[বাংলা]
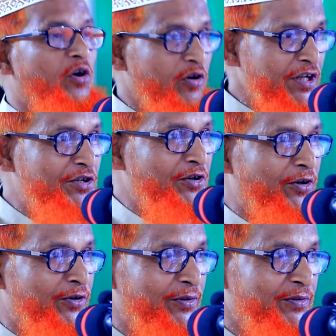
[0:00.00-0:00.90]
গ্রহণের
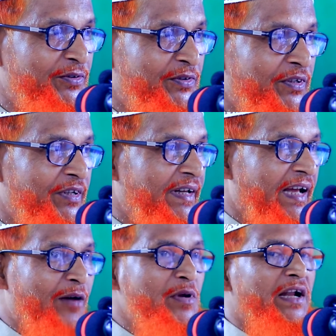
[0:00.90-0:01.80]
জন্য
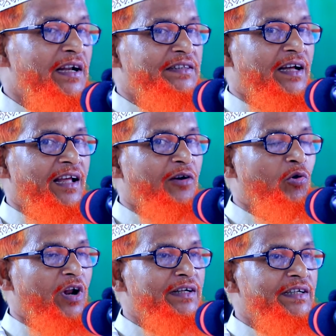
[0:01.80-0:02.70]
আমি আল্লাহ তালা
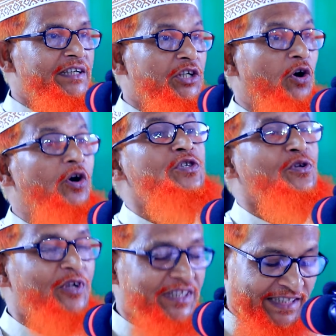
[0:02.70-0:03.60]
কোরআনকে সহজ
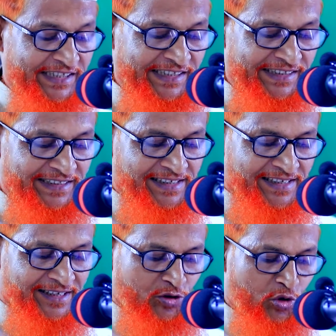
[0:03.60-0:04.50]
করেছি
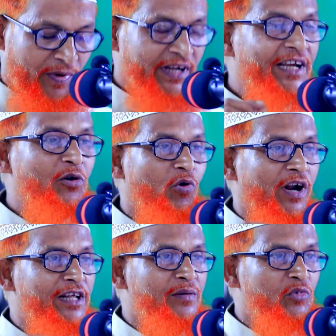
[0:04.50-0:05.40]
তোমরা কি
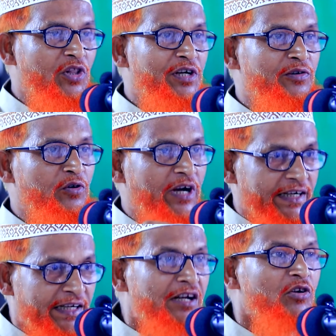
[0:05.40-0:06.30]
কোরআনের মধ্যে কোনো
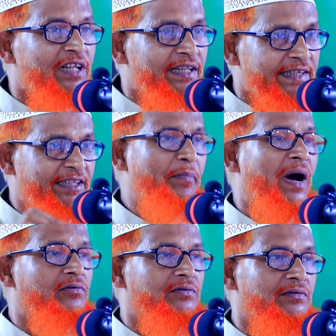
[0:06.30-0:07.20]
কাঠিন্যতা দেখতে
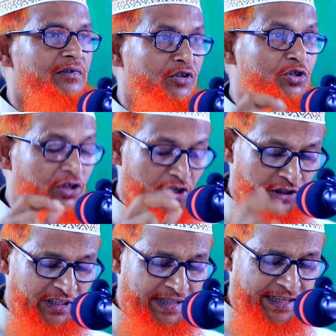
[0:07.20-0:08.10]
পাও কোনো
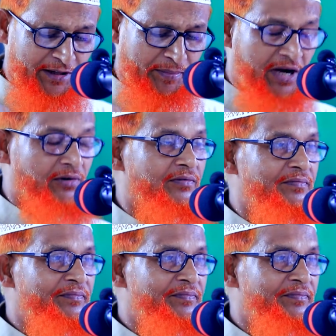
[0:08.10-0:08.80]
জটিলতা দেখতে পাও